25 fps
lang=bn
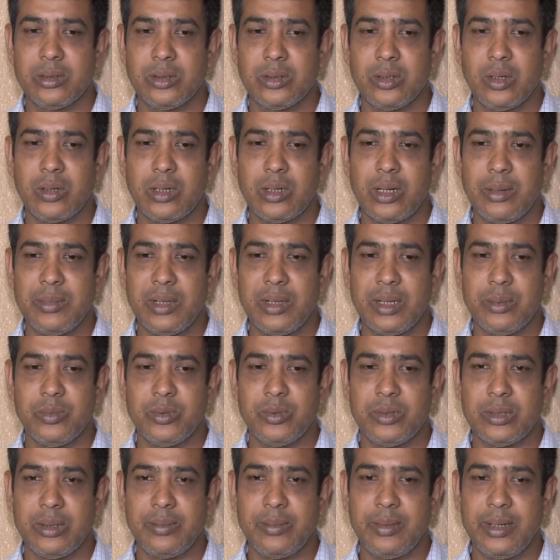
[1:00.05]
তখন আমি আর
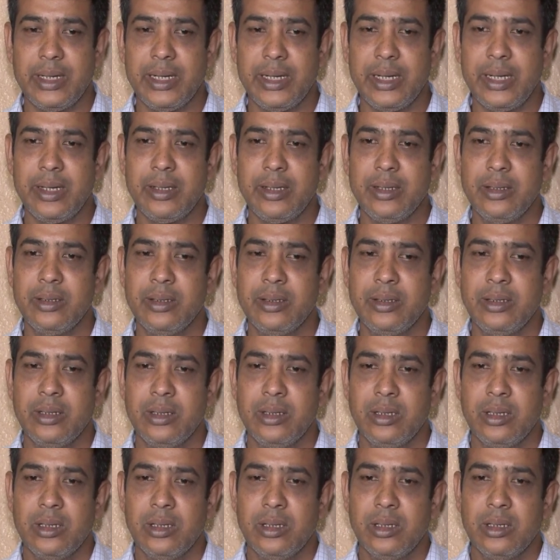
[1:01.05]
বুঝতে পারি না
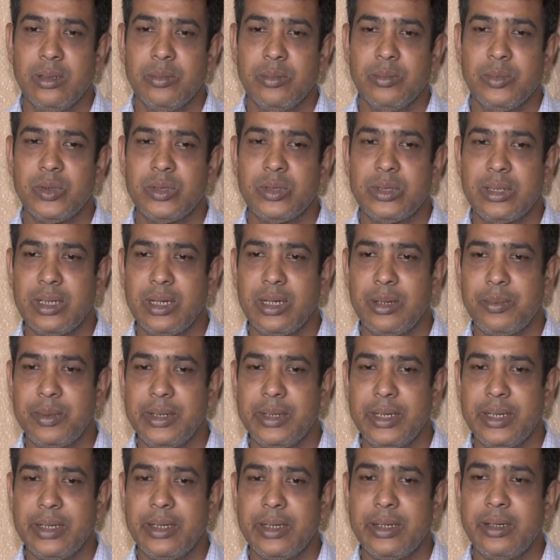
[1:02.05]
বুঝতে না
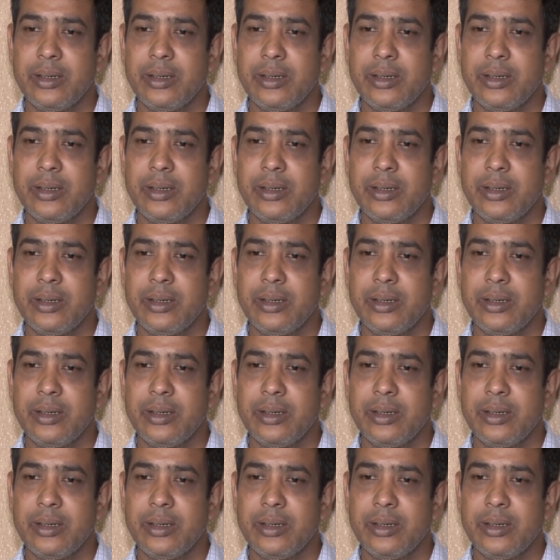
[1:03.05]
পেরে